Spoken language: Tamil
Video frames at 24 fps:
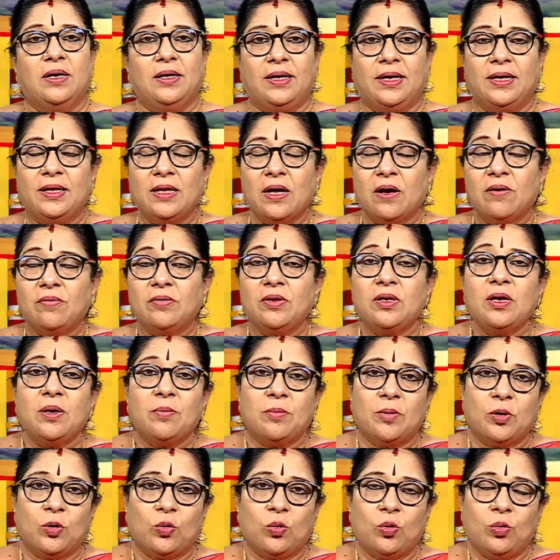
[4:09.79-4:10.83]
ஏதாவது
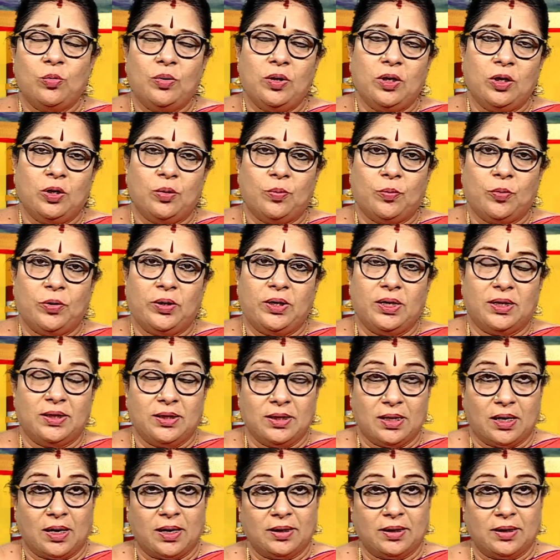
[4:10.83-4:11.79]
நம்ம கோவிலுக்கு போயிட்டு அந்த